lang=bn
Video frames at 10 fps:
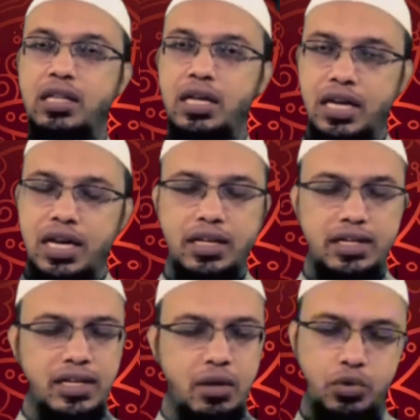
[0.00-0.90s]
দিয়ে নেন
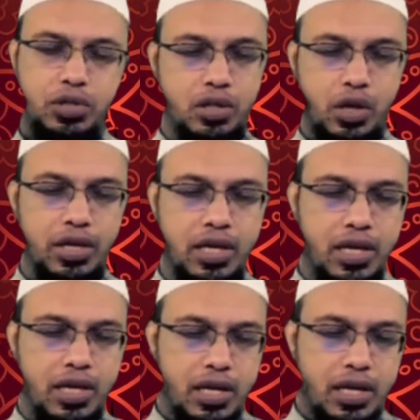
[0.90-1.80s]
যেটা উচিত নয়
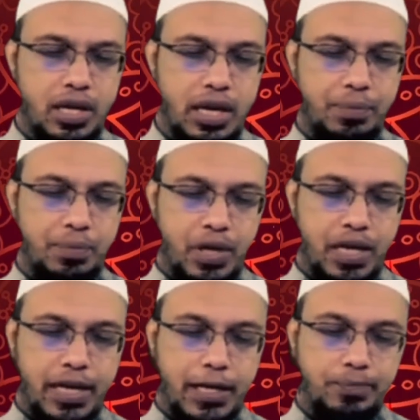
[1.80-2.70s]

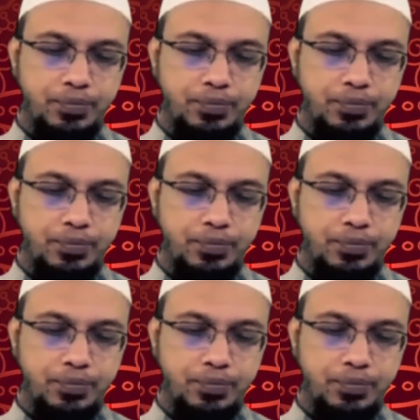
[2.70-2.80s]
এরপরে